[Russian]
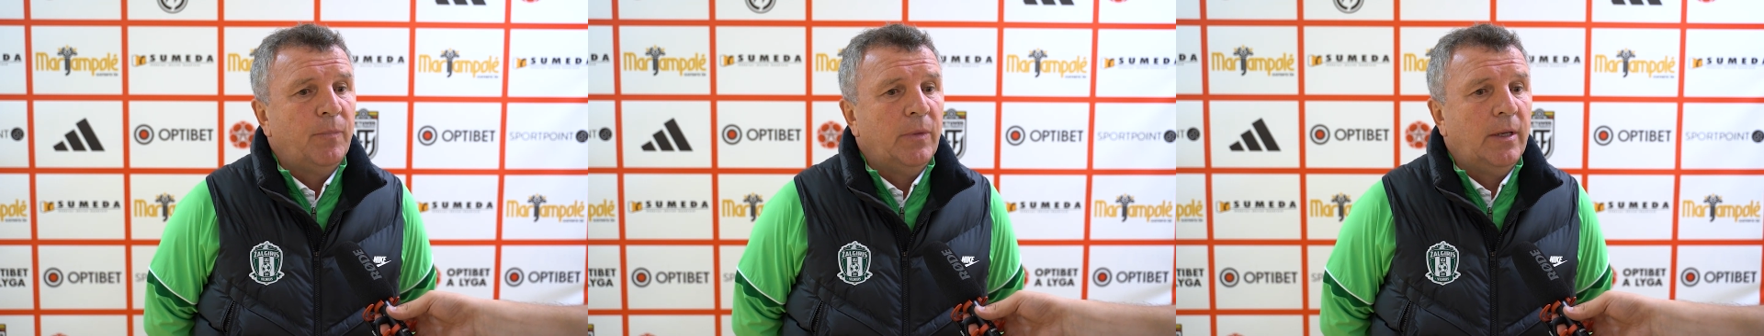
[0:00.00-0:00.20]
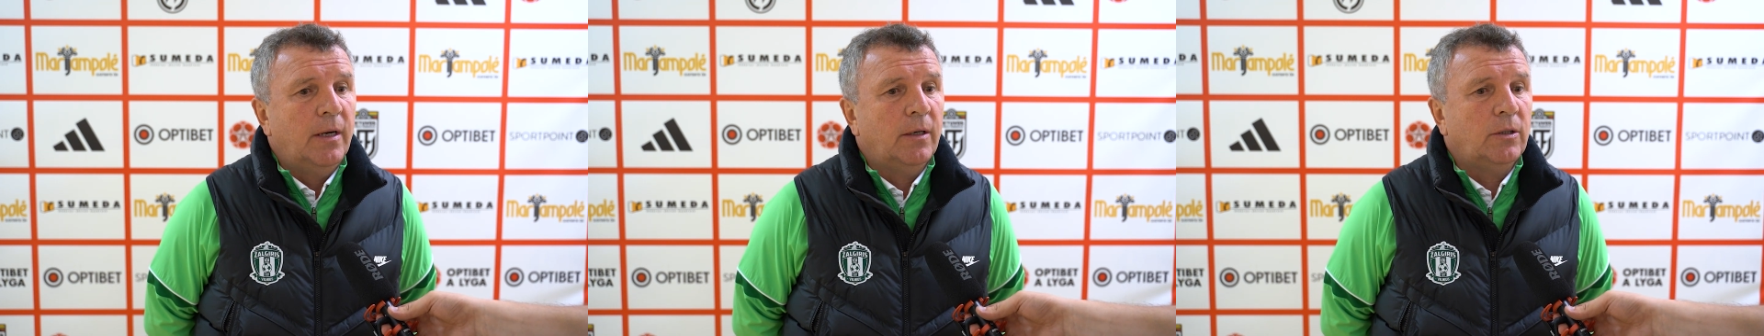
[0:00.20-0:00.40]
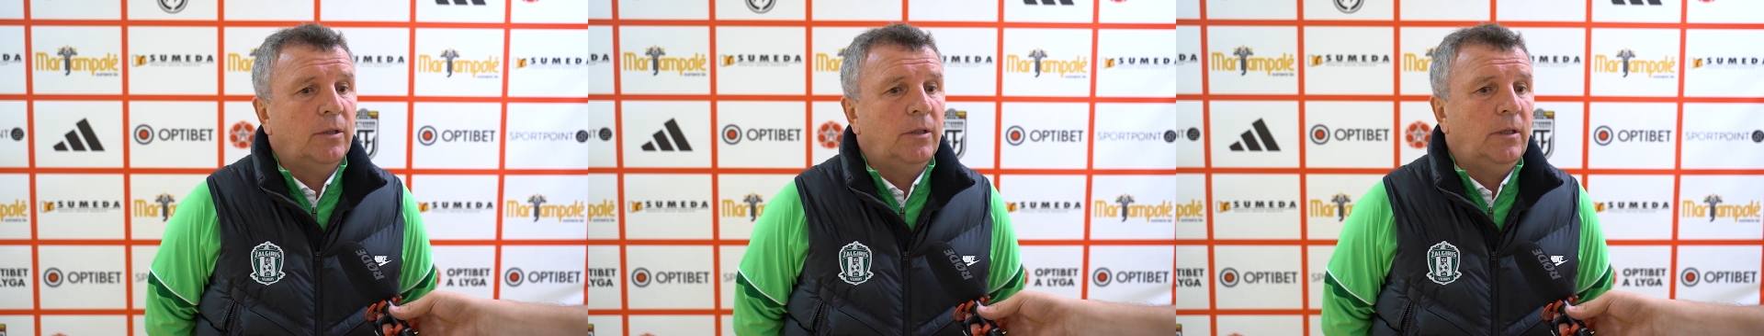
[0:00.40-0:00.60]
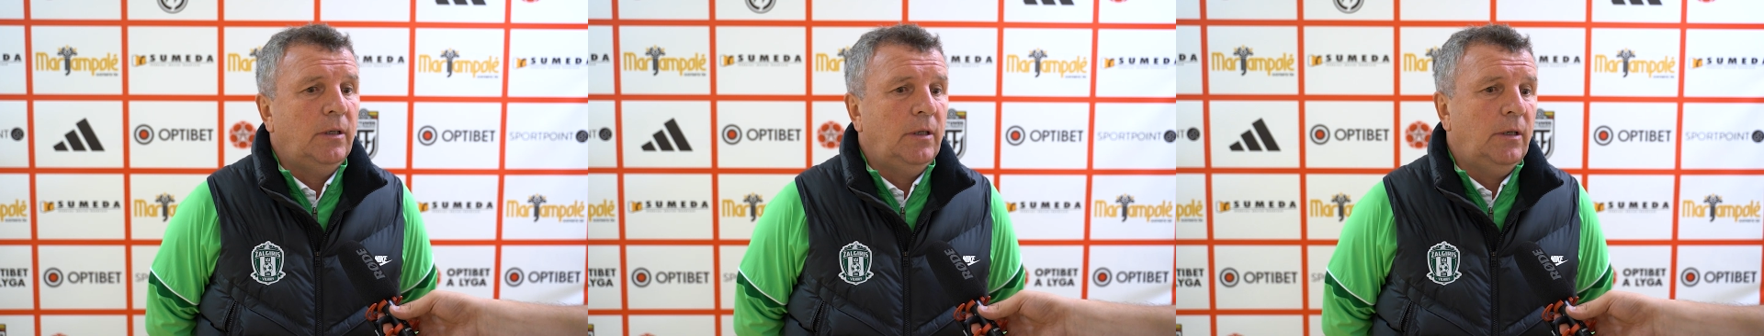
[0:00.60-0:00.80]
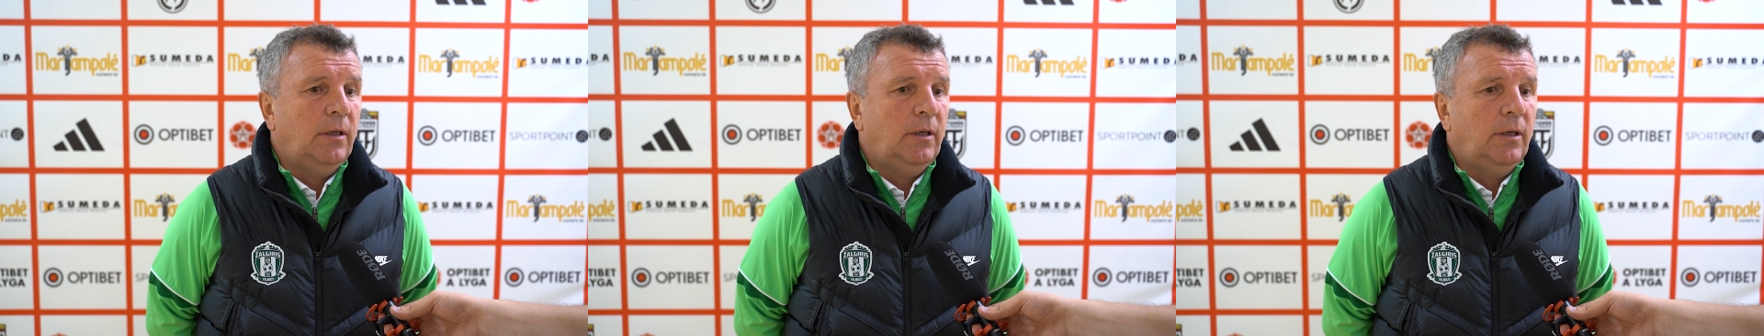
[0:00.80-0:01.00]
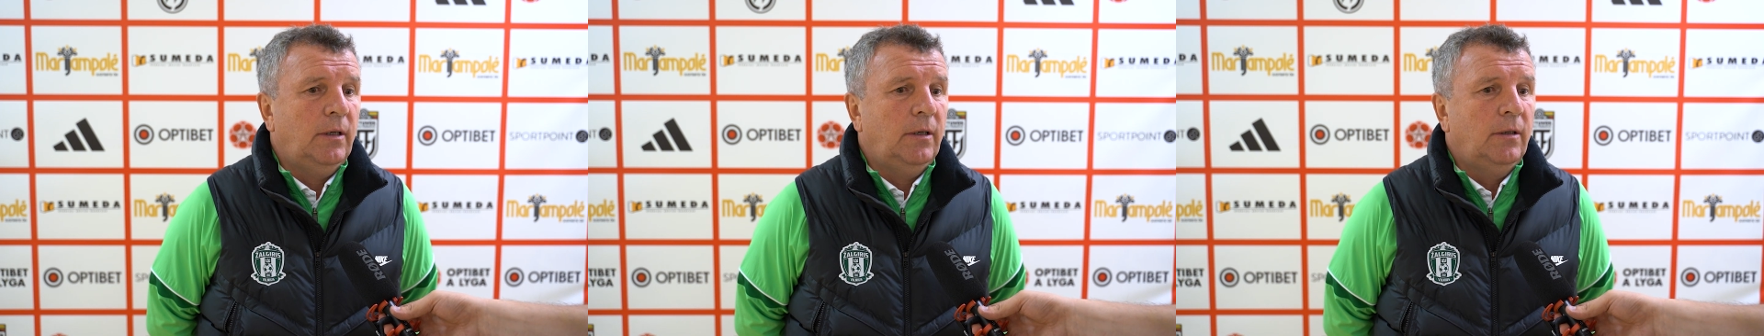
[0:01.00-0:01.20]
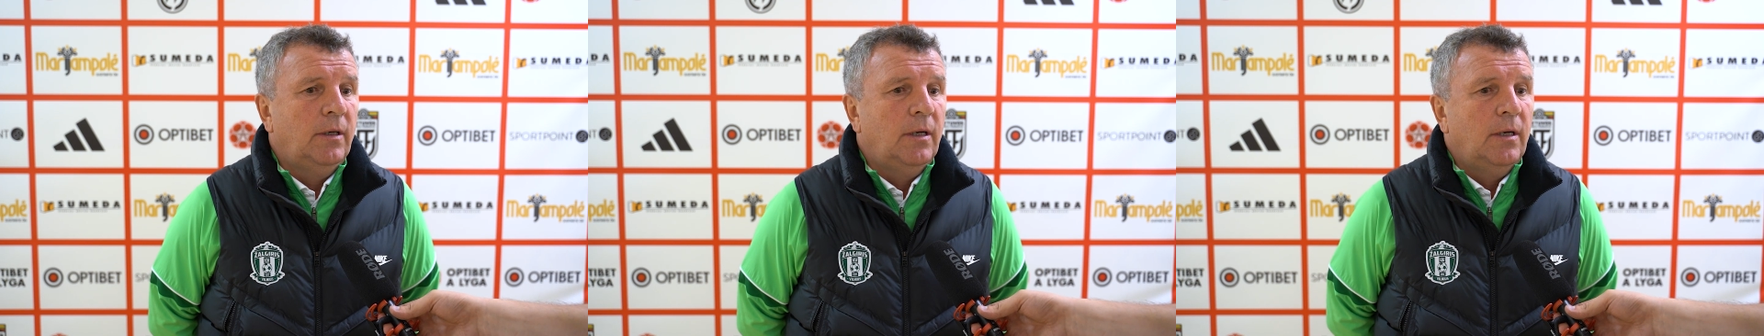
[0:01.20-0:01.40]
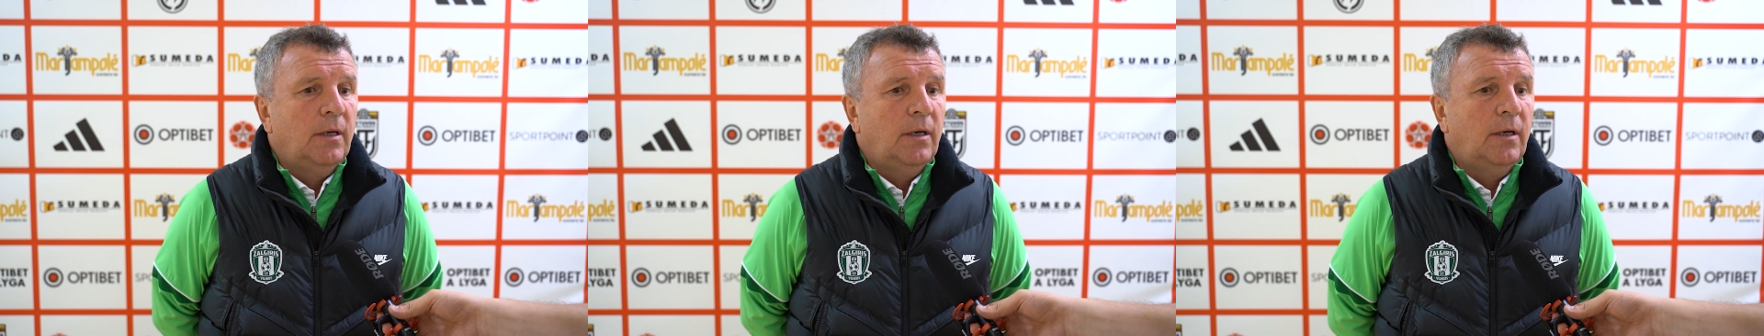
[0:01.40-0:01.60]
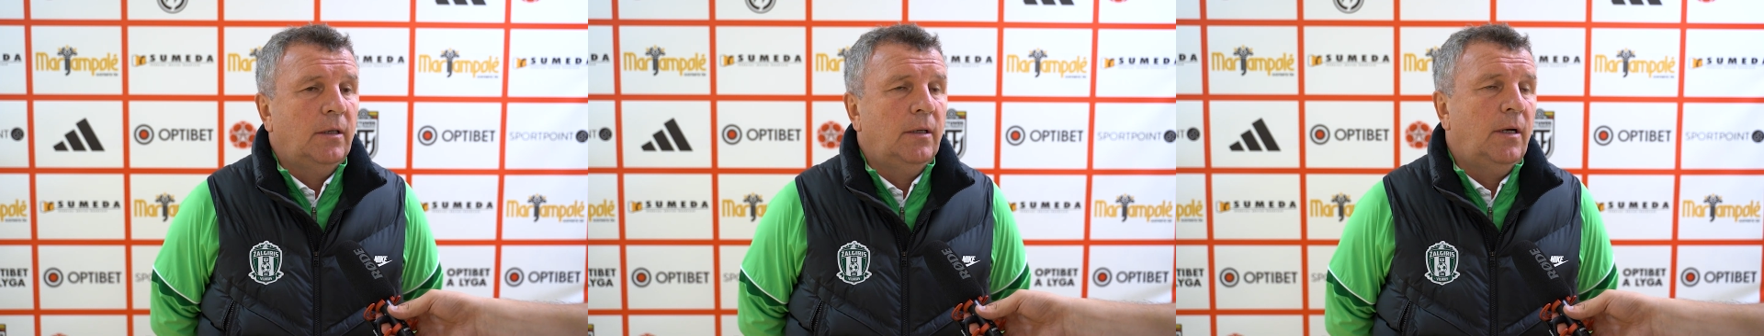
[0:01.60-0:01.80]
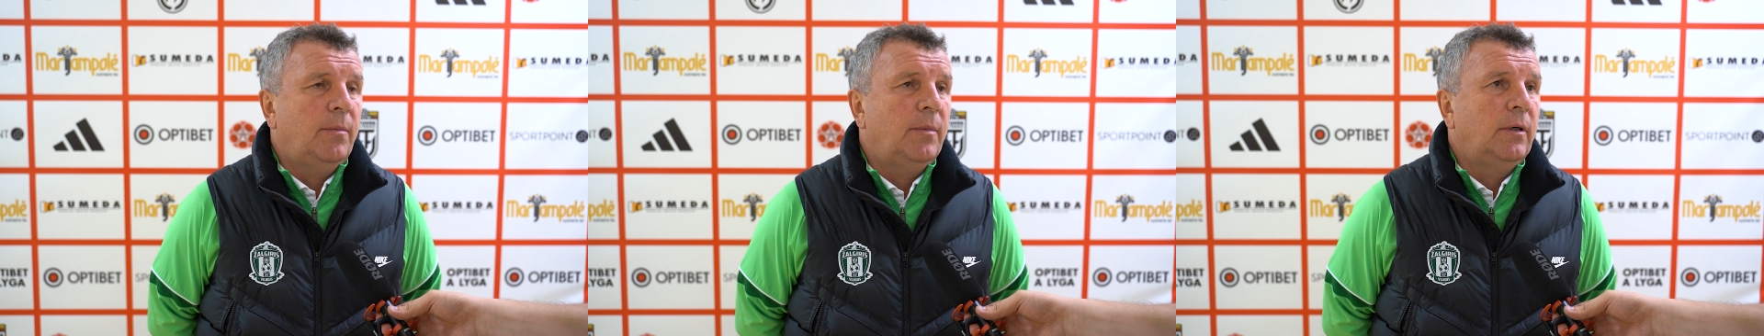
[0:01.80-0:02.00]
Также и
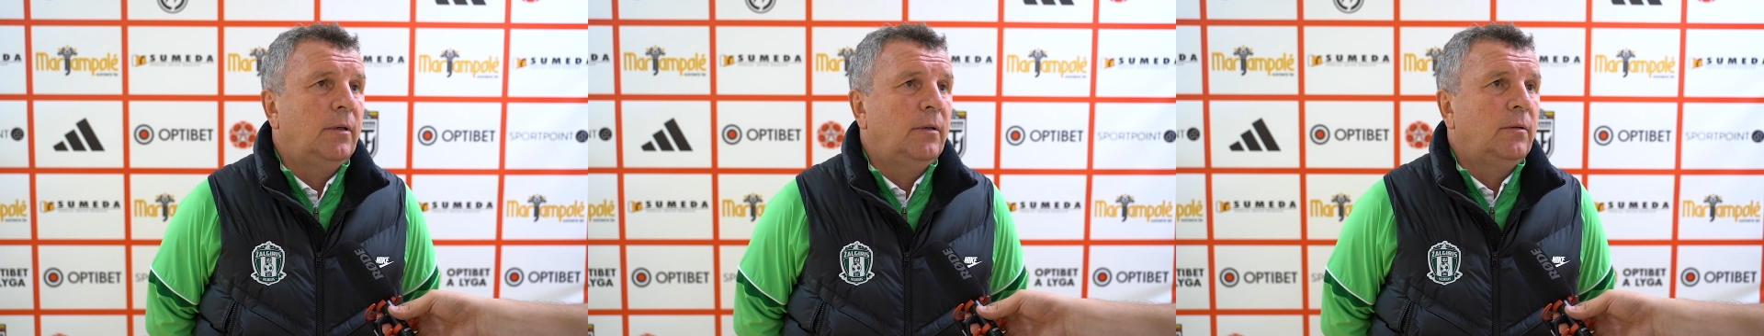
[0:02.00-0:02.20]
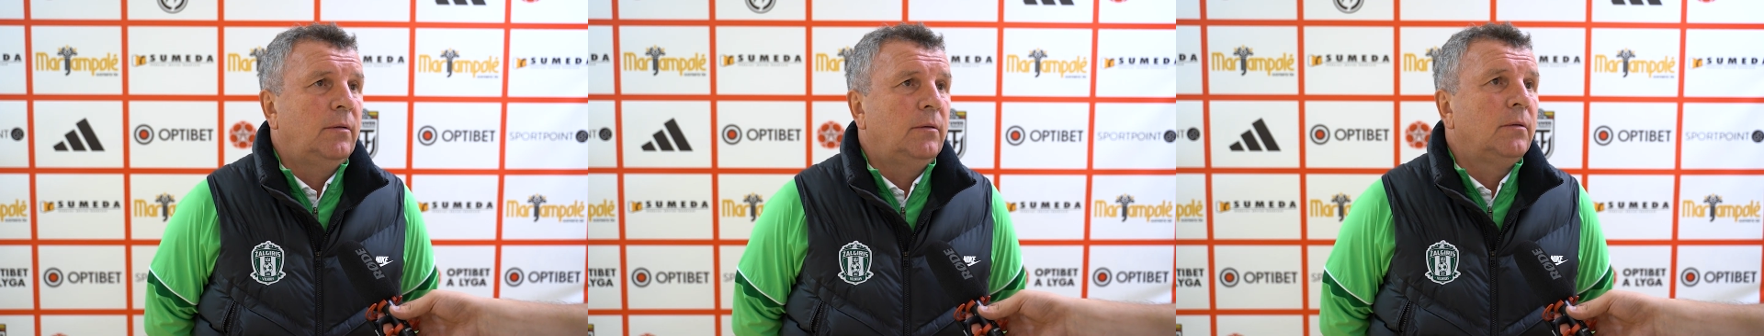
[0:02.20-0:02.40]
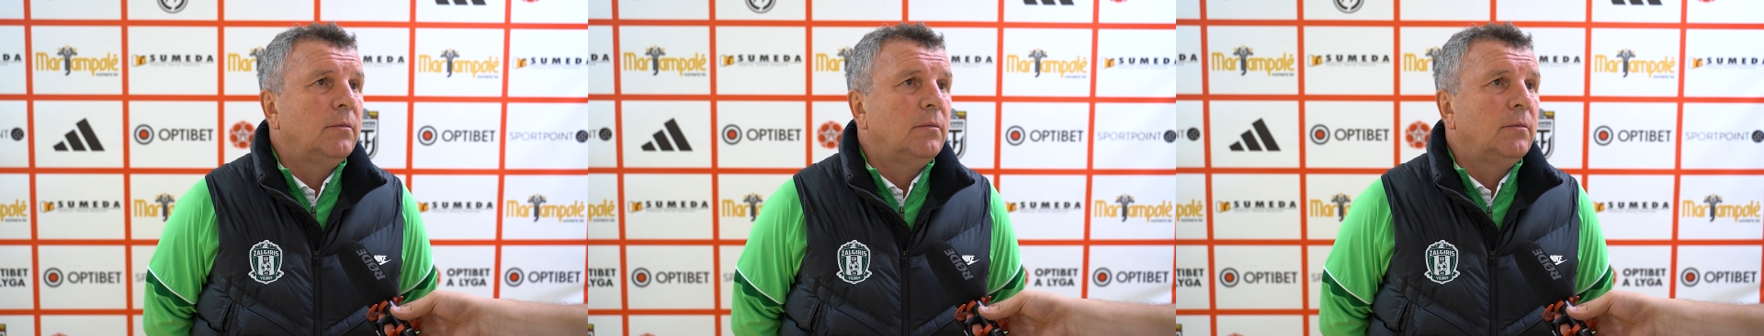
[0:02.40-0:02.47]
Адама,